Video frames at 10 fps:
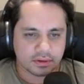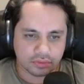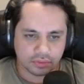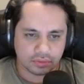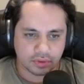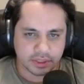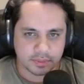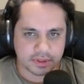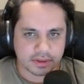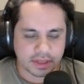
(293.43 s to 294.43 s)
do
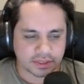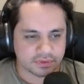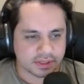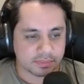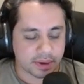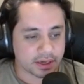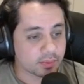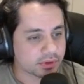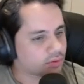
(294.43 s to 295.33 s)
anime da Netflix e paramos.